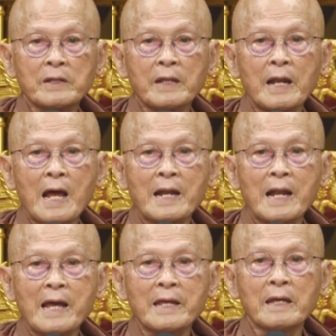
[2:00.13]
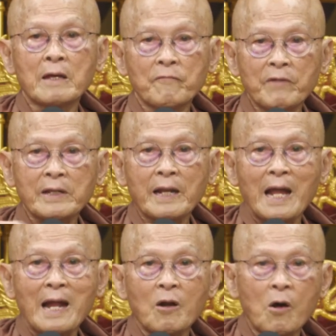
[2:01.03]
ทนาในเวท
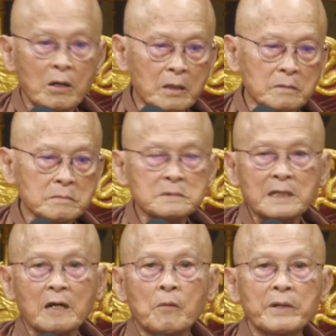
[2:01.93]
นานอกแต่เขาไม่